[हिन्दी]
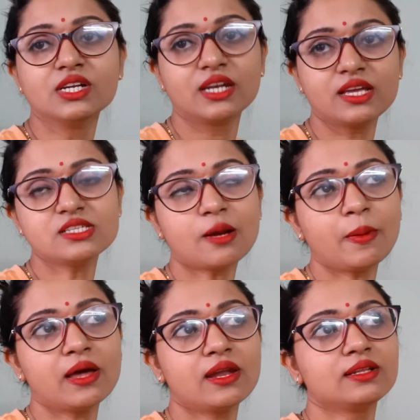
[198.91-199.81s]
नहीं जा
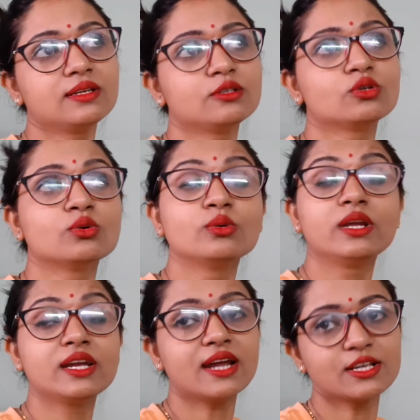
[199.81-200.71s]
पा रहे थे तो
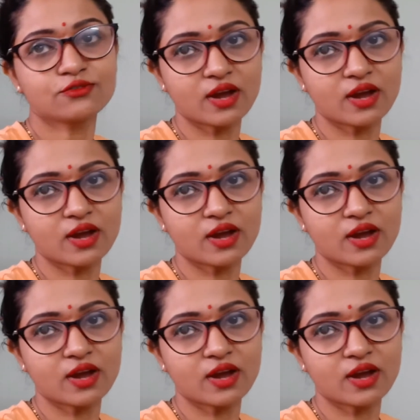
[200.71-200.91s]
लेकिन आज